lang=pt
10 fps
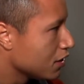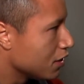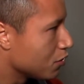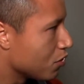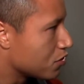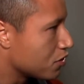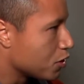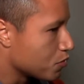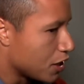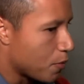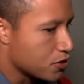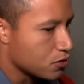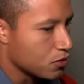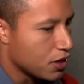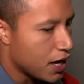E nós sim temos a cabeça
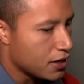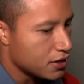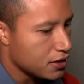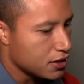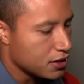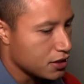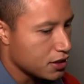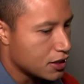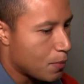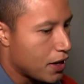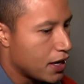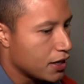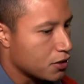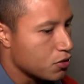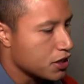no lugar e, e, e trabalhar
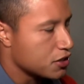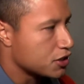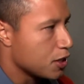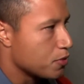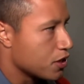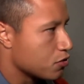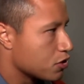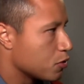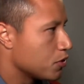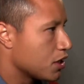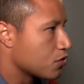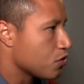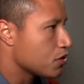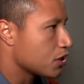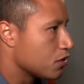naquilo que a gente sabe que é as nossas
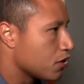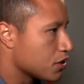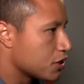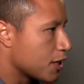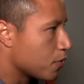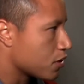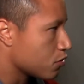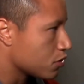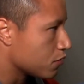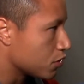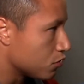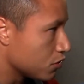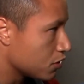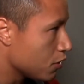limitações, naquilo que a gente sabe que é as nossas virtudes.